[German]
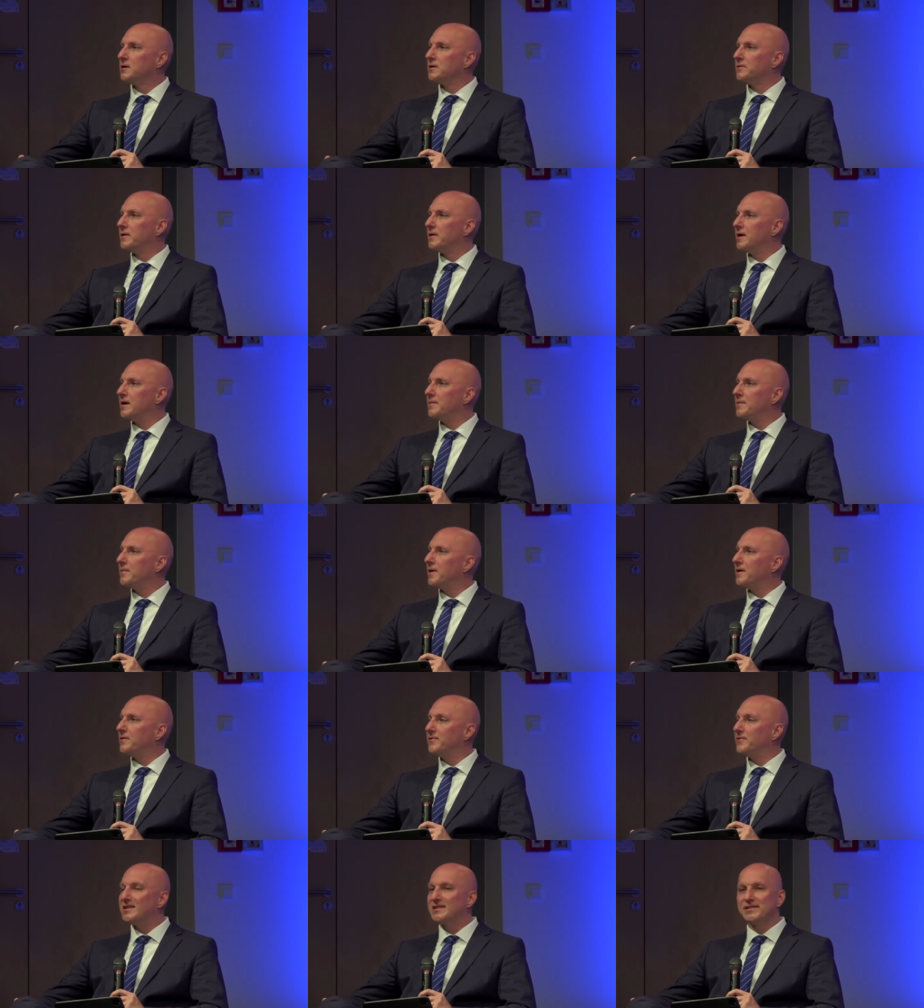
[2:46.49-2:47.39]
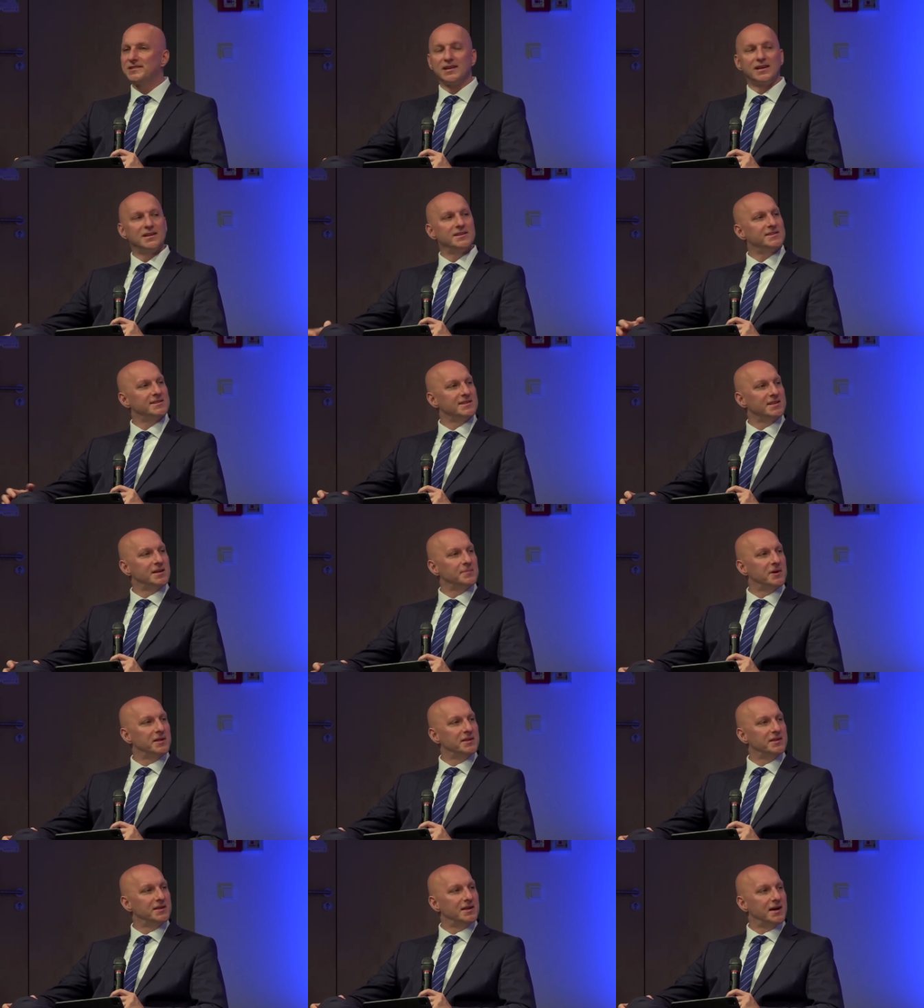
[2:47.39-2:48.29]
Naja, Mai, wer zahlt es denn am
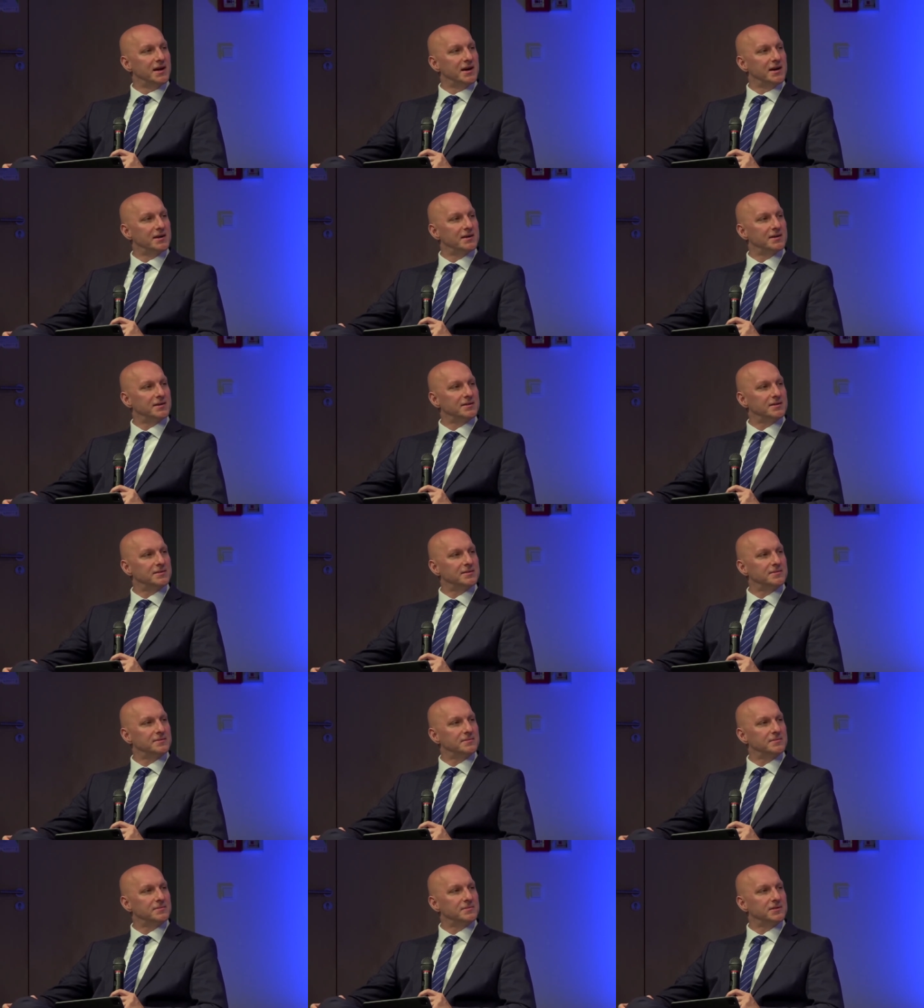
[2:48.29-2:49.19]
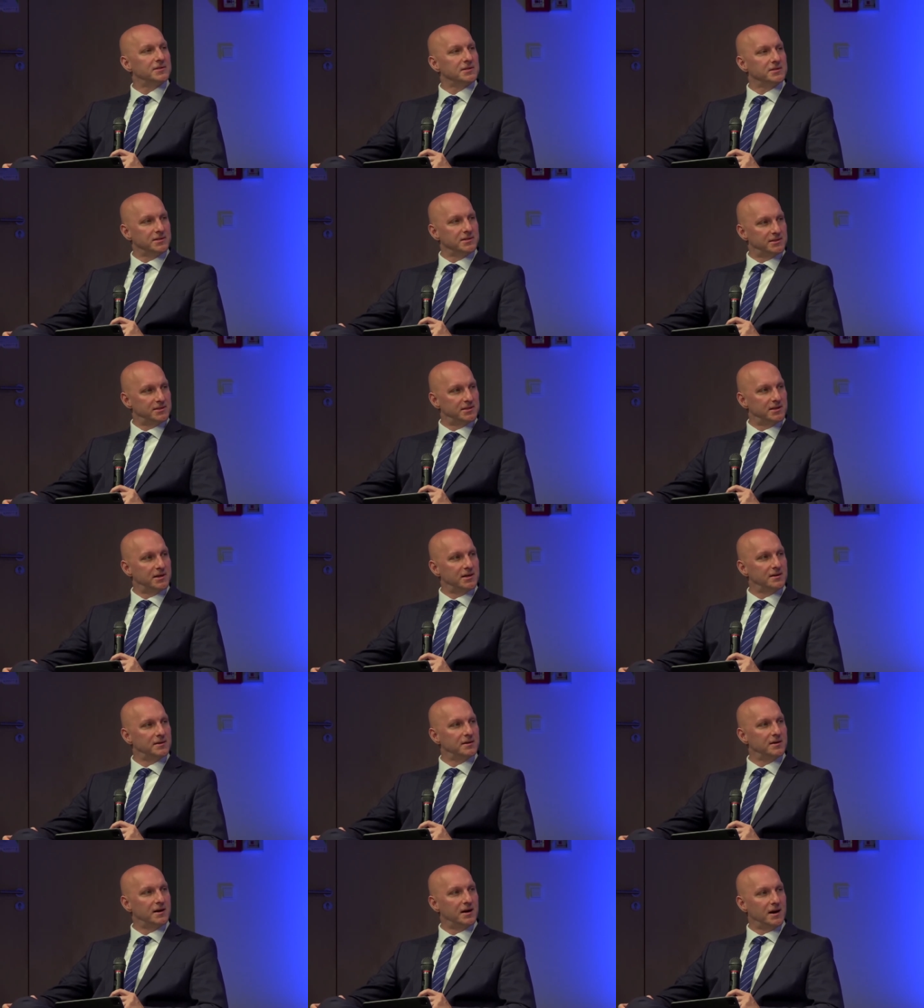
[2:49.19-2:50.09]
Ende nach? das ist
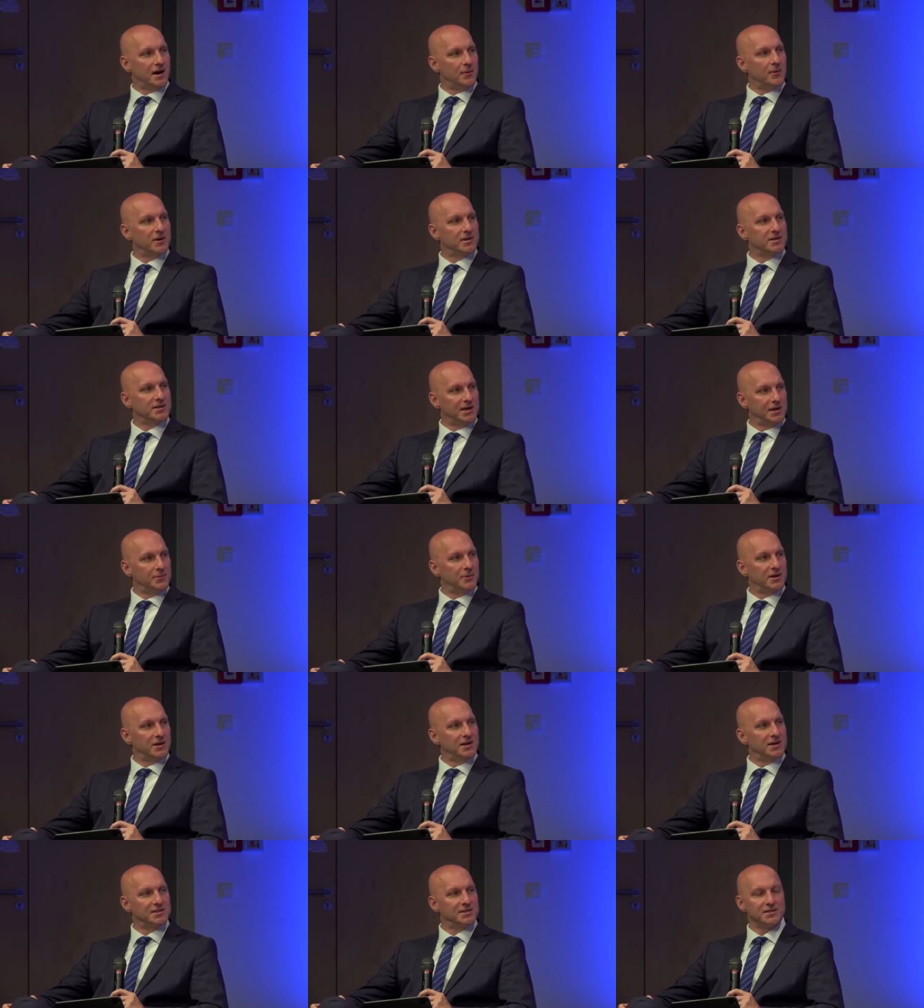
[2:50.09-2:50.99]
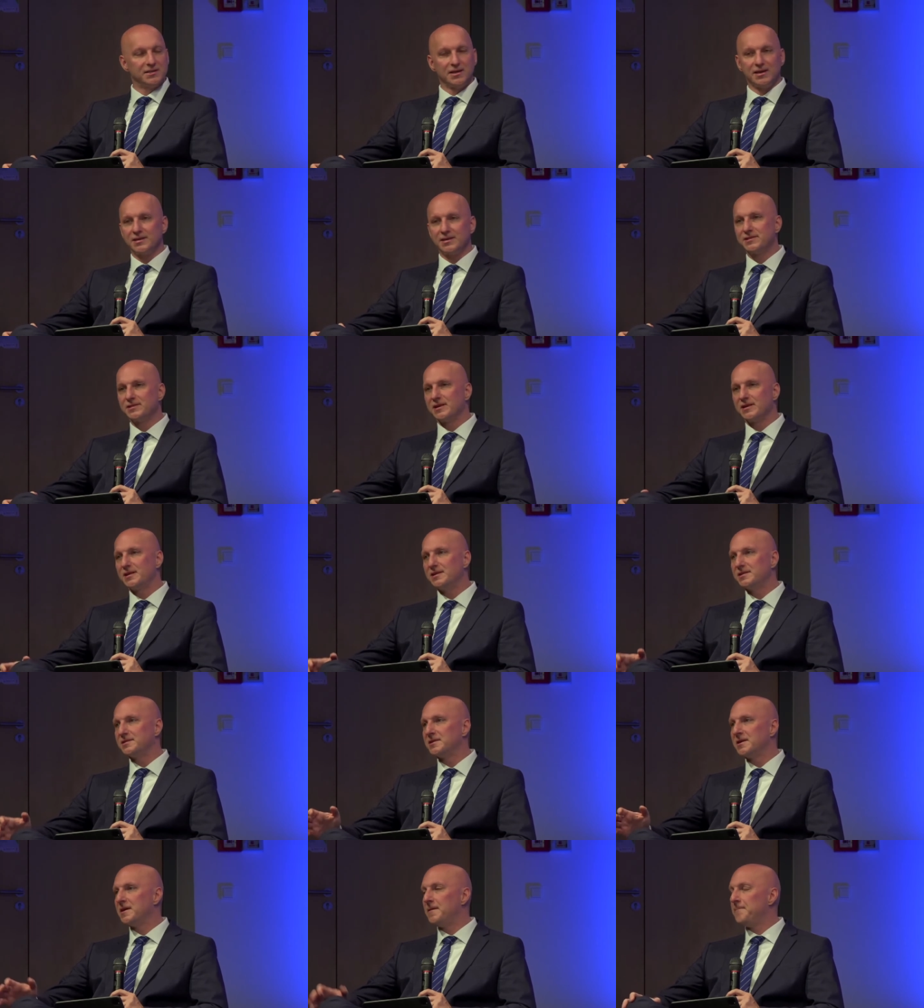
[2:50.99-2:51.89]
der Arbeitgeber, der es nachzahlt,